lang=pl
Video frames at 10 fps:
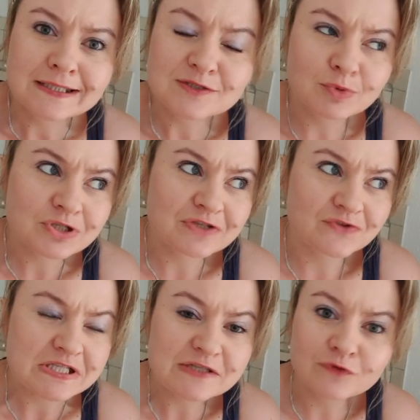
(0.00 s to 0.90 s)
Zobaczcie,
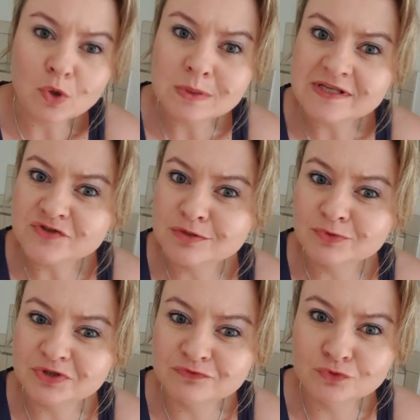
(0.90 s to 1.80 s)
wszyscy w koło zawsze
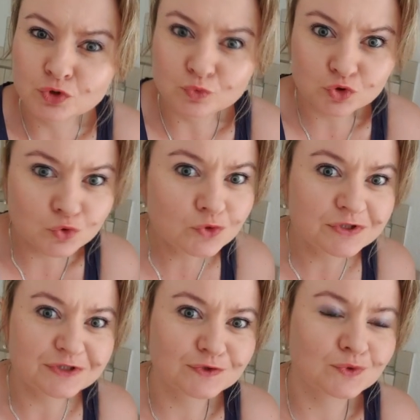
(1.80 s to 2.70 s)
motywują,
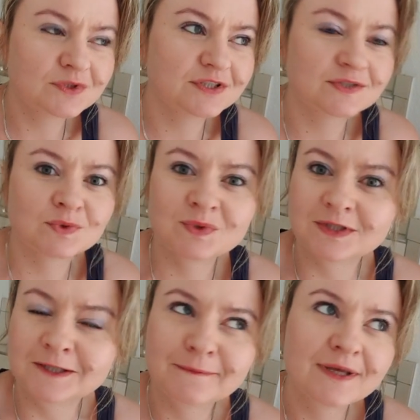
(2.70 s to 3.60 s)
schudni, schudni,
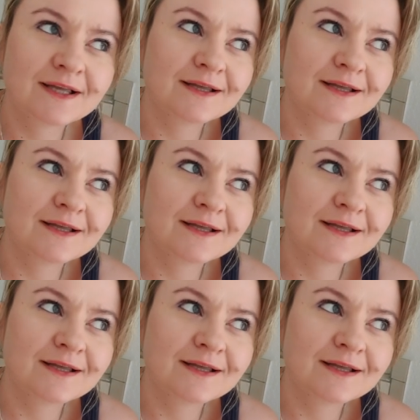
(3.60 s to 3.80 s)
schudni.